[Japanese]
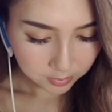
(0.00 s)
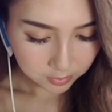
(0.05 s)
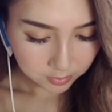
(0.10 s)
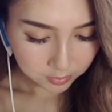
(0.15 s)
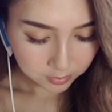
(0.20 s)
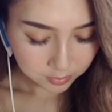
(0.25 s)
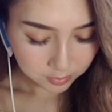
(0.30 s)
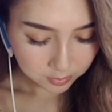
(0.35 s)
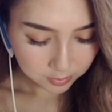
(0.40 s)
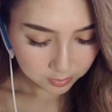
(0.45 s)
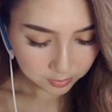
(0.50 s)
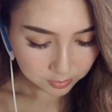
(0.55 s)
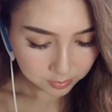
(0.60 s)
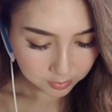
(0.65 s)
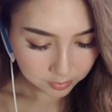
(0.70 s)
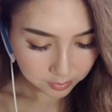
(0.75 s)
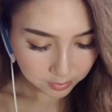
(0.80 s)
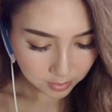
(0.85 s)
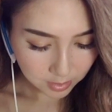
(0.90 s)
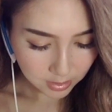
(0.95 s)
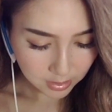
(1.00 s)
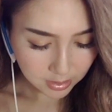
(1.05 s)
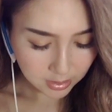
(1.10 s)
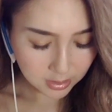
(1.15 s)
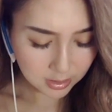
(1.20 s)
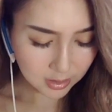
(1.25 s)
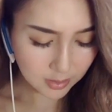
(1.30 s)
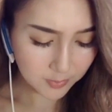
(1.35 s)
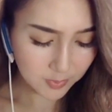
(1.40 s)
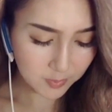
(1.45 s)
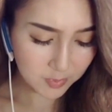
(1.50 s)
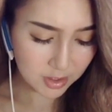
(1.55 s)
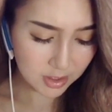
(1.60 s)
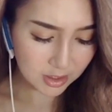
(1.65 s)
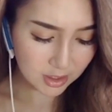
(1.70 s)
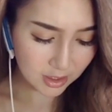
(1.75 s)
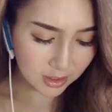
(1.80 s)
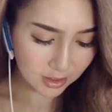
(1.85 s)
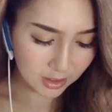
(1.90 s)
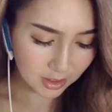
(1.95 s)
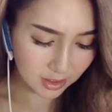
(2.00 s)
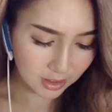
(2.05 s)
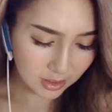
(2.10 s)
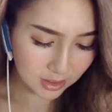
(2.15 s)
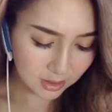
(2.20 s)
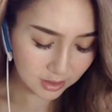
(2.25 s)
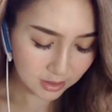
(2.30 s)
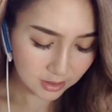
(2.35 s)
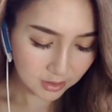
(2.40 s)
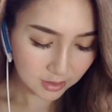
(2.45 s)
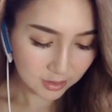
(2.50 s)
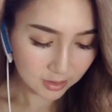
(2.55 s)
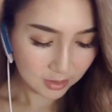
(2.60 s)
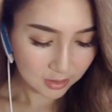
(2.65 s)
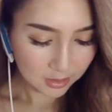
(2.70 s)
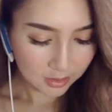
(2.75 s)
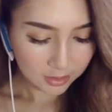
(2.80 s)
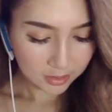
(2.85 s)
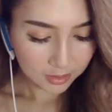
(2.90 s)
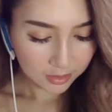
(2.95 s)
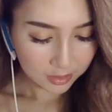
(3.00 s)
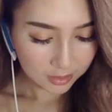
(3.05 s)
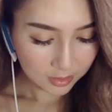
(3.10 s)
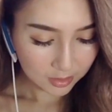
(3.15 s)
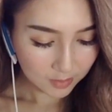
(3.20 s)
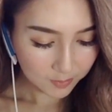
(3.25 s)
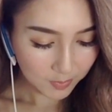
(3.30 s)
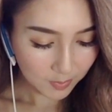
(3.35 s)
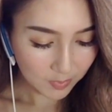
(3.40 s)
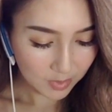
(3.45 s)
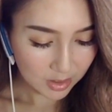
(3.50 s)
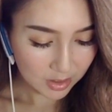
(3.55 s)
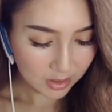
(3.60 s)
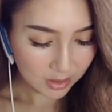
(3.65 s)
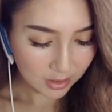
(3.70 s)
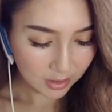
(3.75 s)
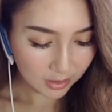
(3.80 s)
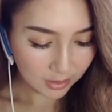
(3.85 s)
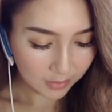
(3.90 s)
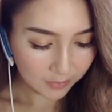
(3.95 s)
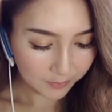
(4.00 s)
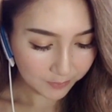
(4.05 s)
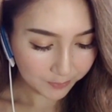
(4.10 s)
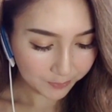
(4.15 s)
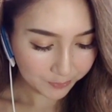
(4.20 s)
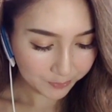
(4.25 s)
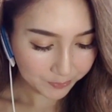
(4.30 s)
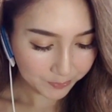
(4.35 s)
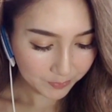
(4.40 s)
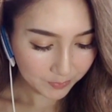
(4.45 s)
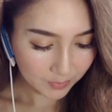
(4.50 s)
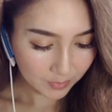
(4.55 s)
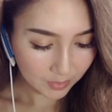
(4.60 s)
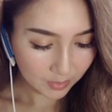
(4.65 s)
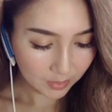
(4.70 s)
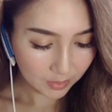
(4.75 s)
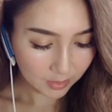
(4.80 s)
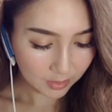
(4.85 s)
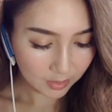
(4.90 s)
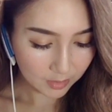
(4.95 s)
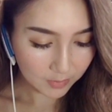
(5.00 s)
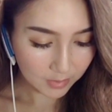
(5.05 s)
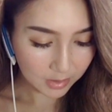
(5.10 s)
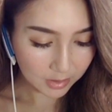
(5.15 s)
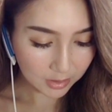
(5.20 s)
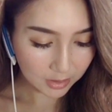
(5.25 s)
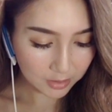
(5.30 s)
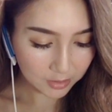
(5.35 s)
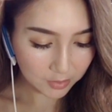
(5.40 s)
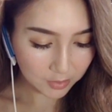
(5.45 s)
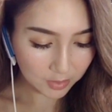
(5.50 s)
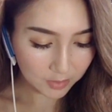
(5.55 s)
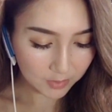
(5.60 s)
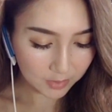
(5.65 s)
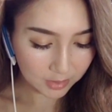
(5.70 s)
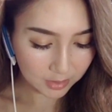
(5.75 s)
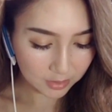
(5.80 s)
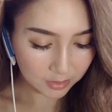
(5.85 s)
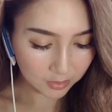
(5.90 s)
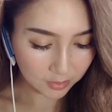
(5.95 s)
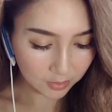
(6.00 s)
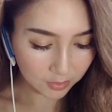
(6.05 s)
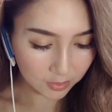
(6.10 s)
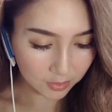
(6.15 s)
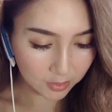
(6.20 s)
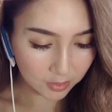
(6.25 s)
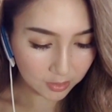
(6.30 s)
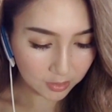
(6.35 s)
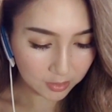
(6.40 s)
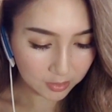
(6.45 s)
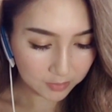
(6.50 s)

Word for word: あー、やっぱ短いな。やっぱ短い。あ、闇来たぞ、闇来たぞ。